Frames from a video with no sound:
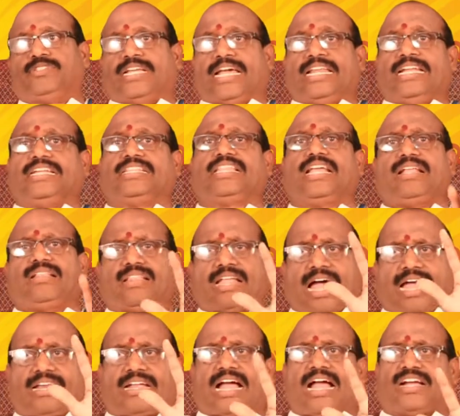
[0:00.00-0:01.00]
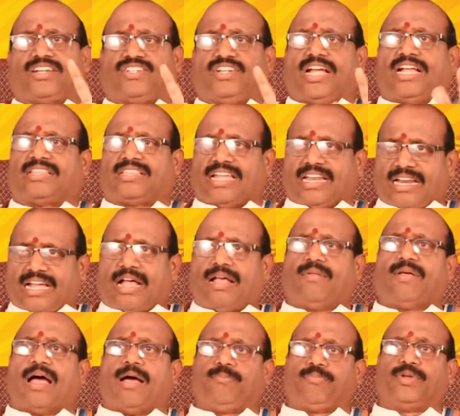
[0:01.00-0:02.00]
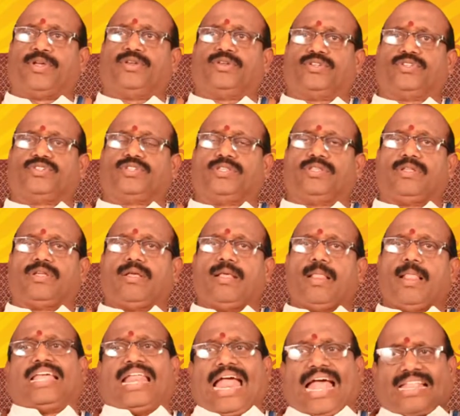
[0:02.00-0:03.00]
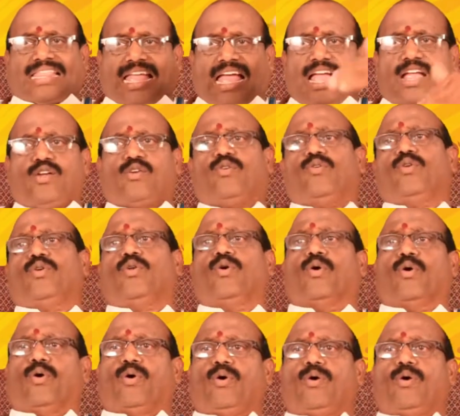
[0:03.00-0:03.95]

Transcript: జరిగితే దానికి ఆ క్షేత్రానికి ఆ పేరు వచ్చింది త్రేతాయుగంలో